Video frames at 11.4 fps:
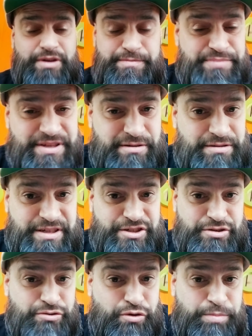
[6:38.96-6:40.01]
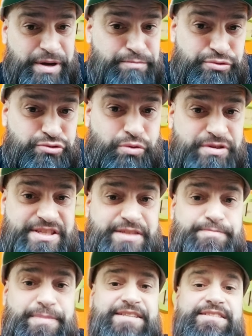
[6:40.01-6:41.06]
et puis que les gens ne comprennent plus trop ce qui se
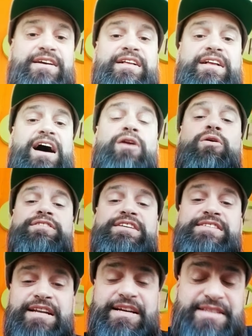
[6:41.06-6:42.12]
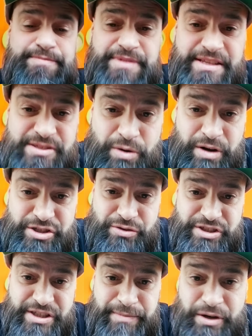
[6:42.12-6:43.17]
passe. Alors d'ici lundi, peut-être ça aura
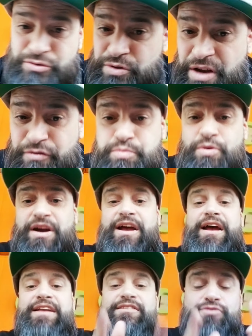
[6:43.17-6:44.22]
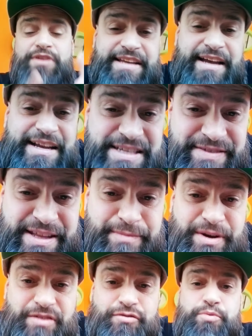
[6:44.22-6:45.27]
changé. Mais en tout cas, vous pourrez être sur la terrasse,
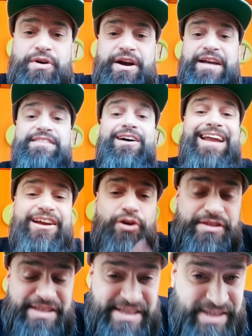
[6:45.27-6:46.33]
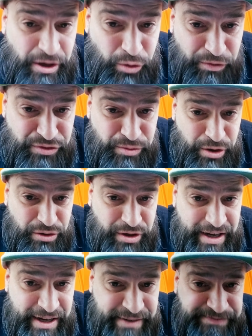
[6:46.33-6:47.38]
évidemment. Vous pourrez être dans la grotte qui sera non-fumeur.
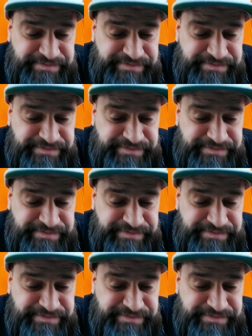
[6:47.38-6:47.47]
Hein.